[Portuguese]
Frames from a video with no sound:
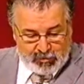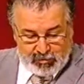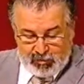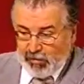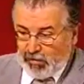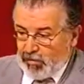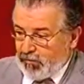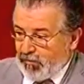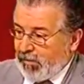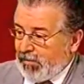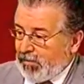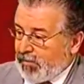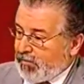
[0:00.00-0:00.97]
E por isso,
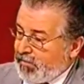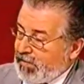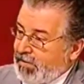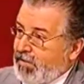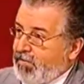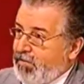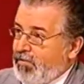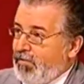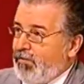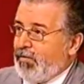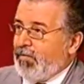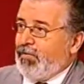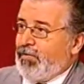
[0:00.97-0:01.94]
quando as famílias, face a
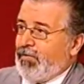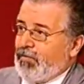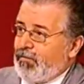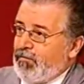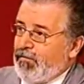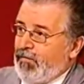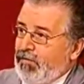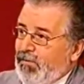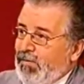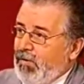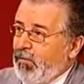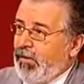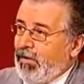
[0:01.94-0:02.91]
estas situações,
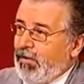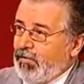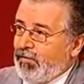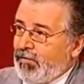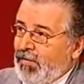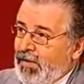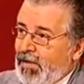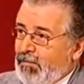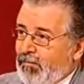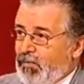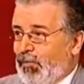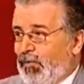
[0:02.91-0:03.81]
vão diminuir isto,